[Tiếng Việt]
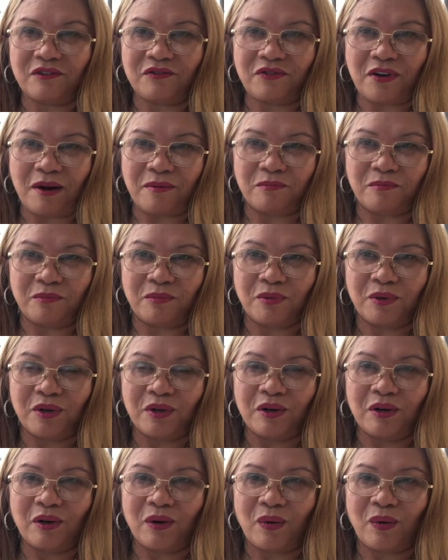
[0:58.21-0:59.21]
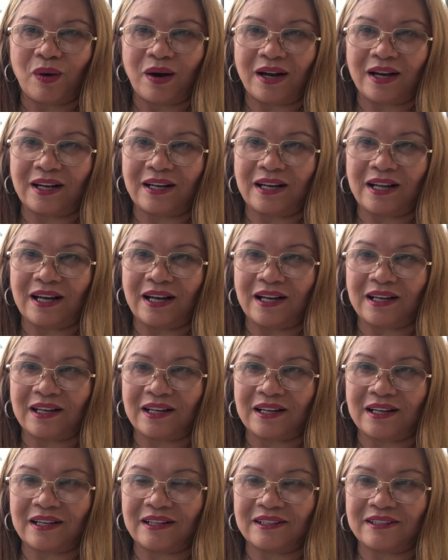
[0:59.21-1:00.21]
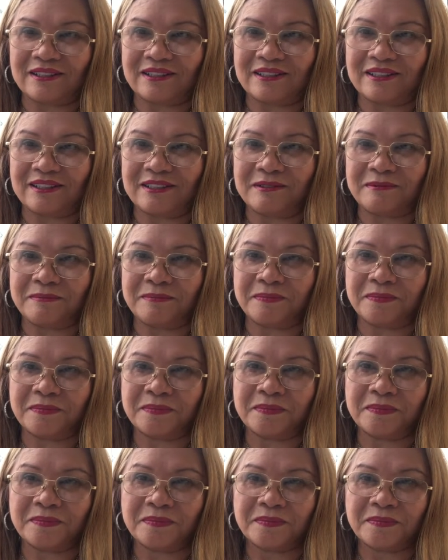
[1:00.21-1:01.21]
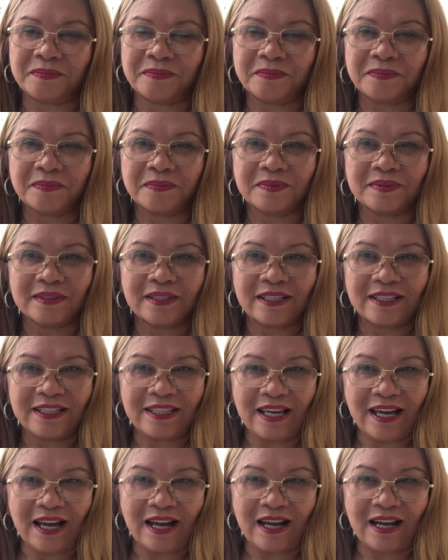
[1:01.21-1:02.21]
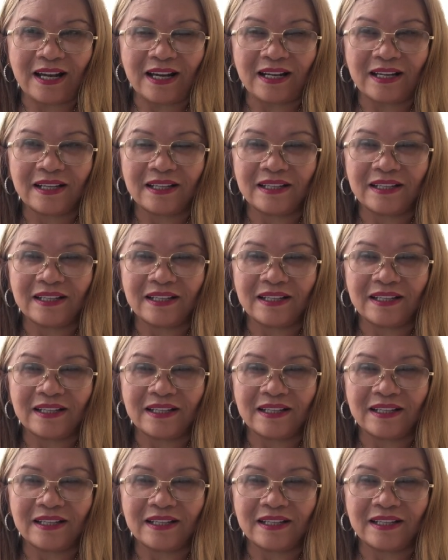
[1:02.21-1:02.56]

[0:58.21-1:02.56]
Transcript: phòng hoặc là um, nhà